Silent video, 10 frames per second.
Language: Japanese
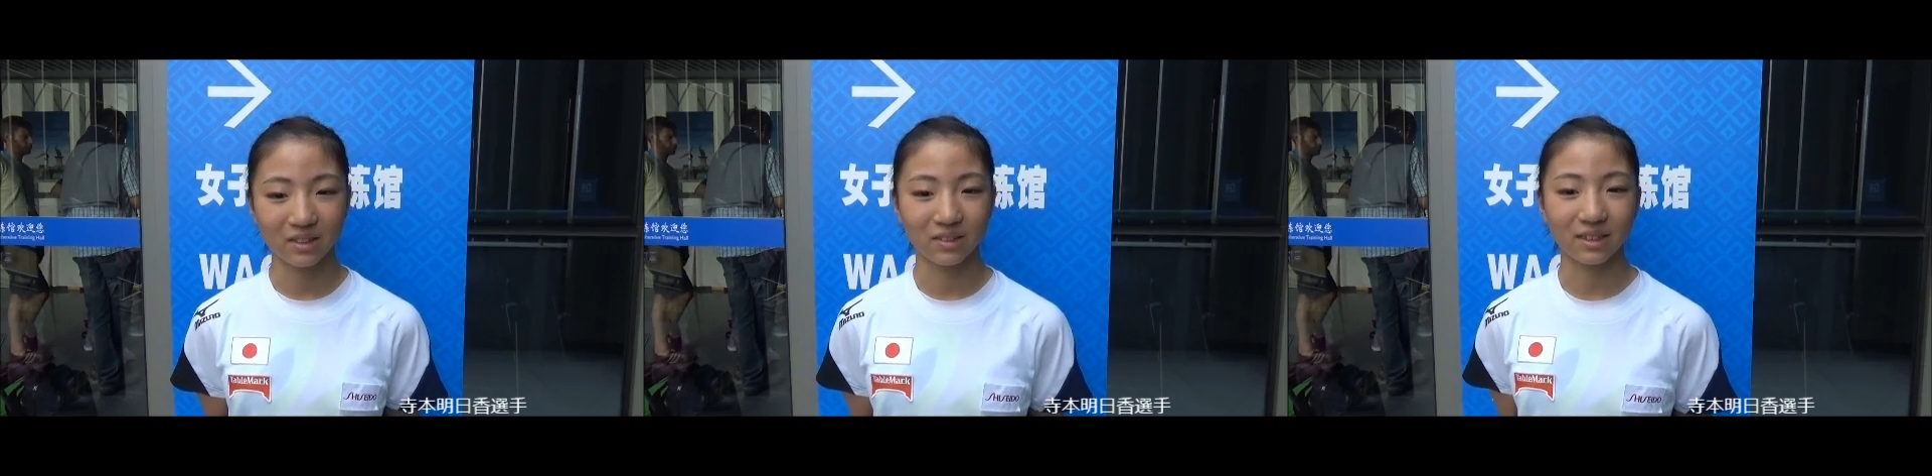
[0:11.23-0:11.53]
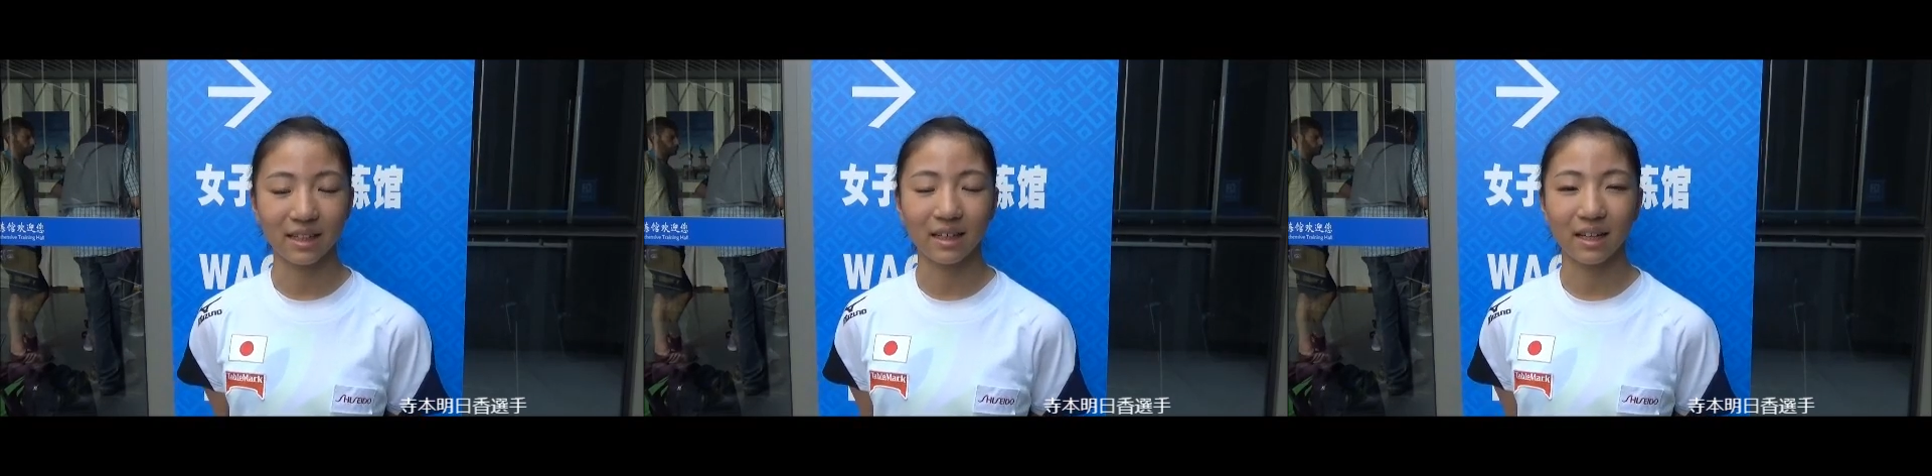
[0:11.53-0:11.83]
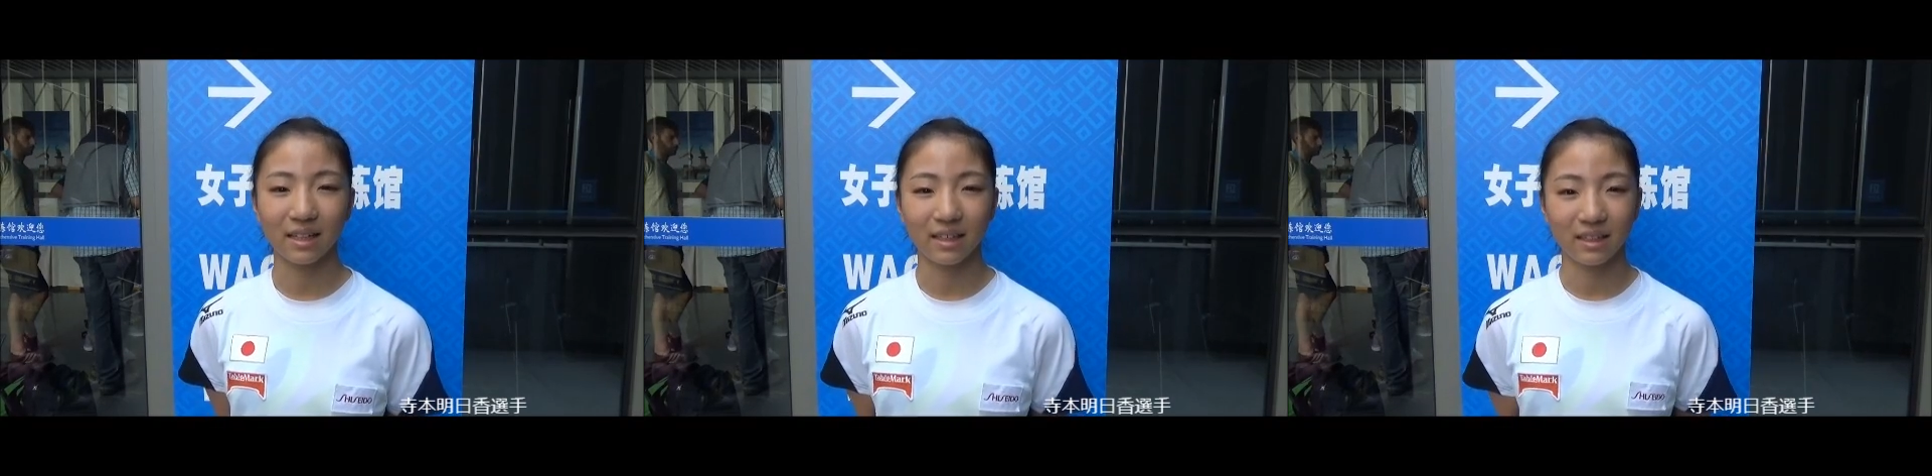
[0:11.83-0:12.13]
ちょっと最
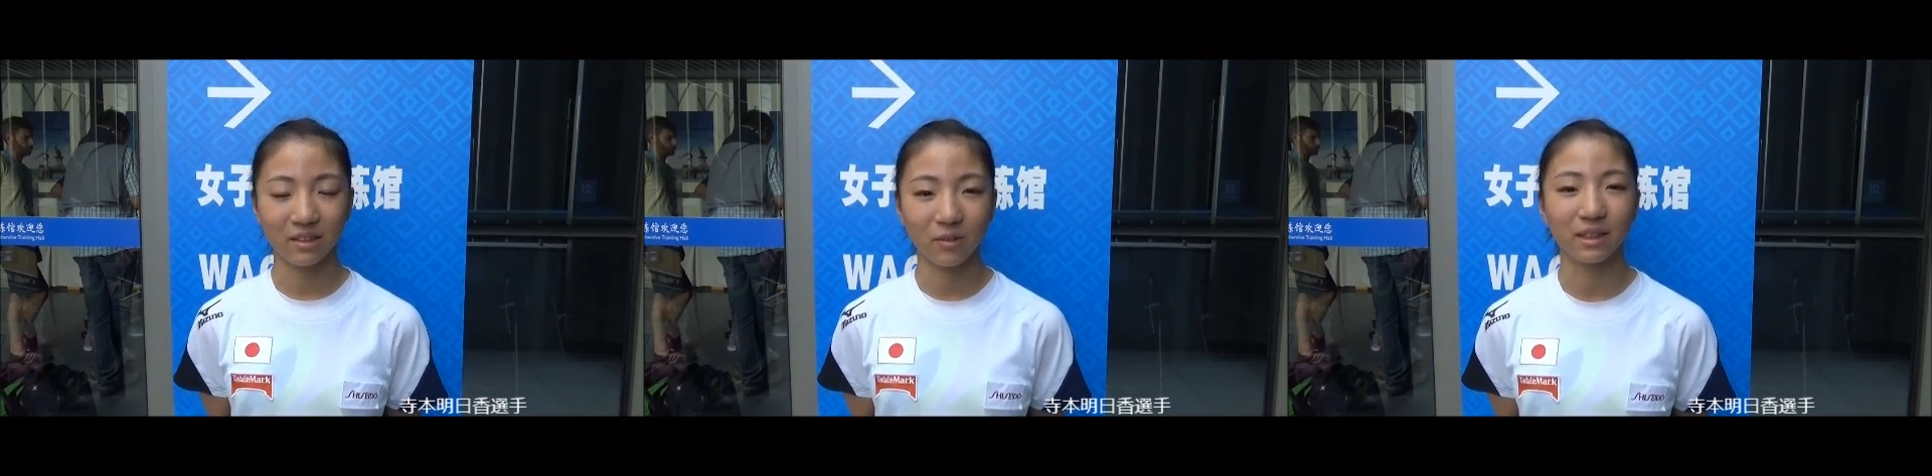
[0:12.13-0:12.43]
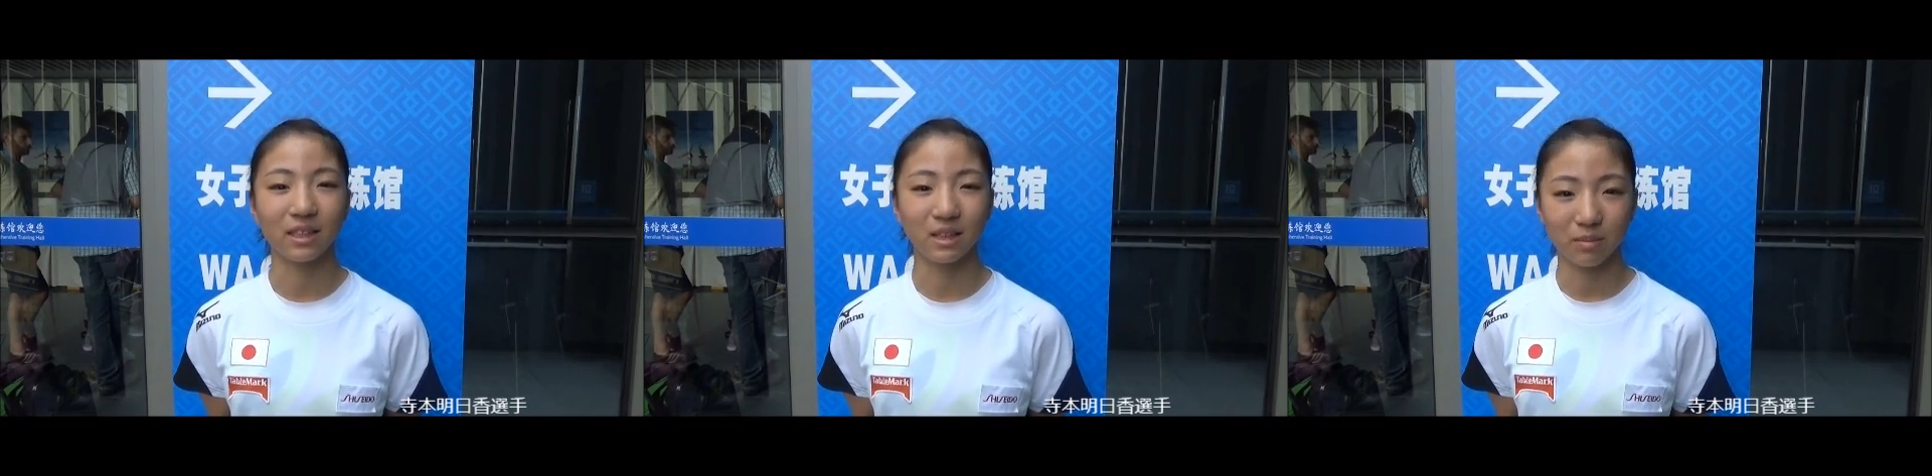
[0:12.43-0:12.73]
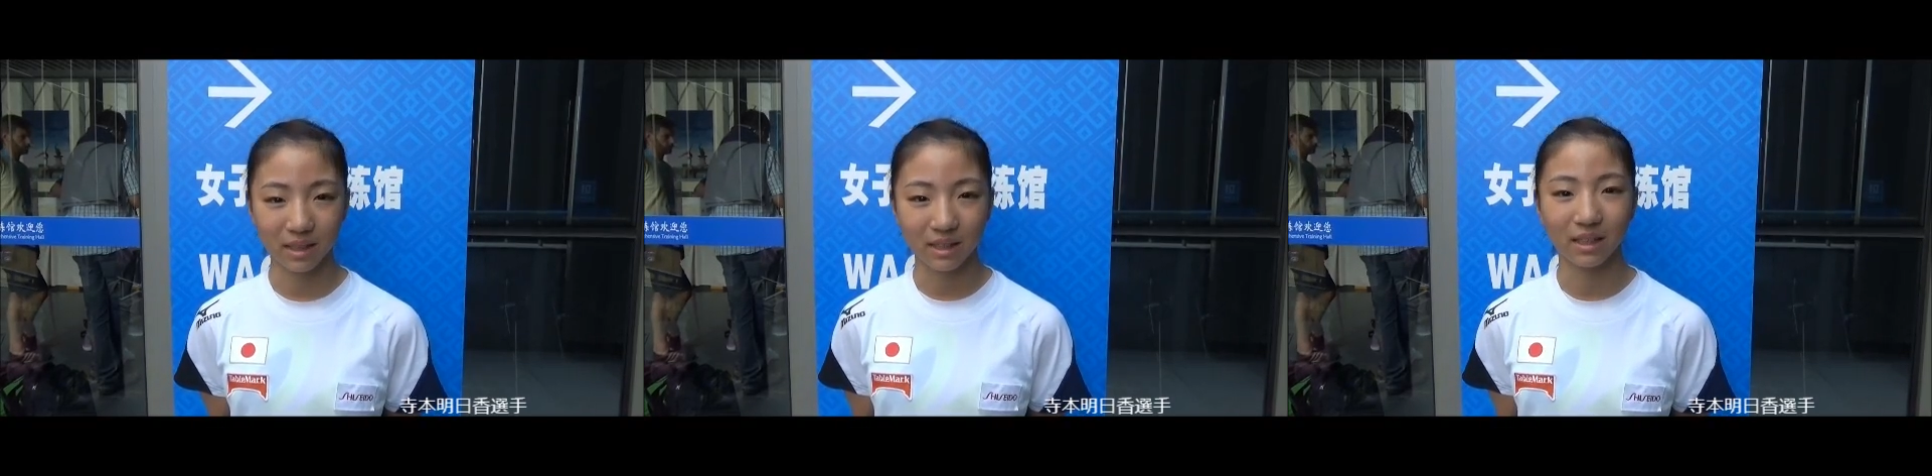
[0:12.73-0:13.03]
下位に終わってし
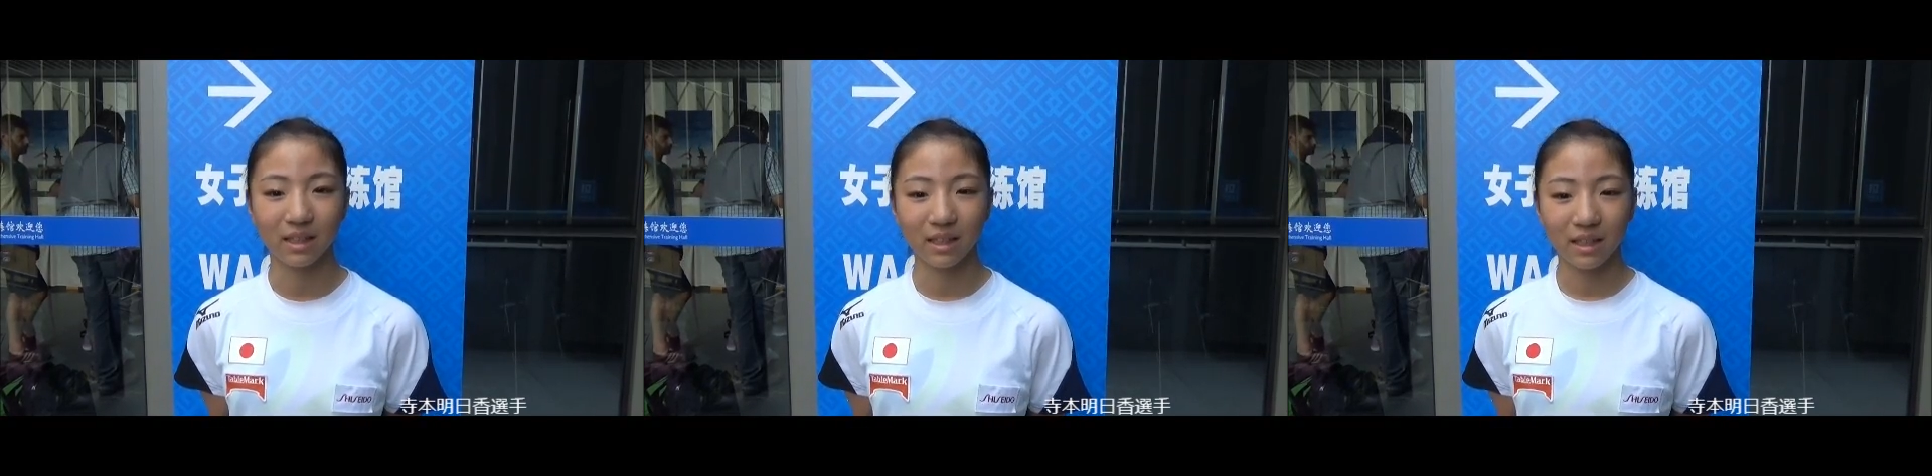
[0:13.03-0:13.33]
まい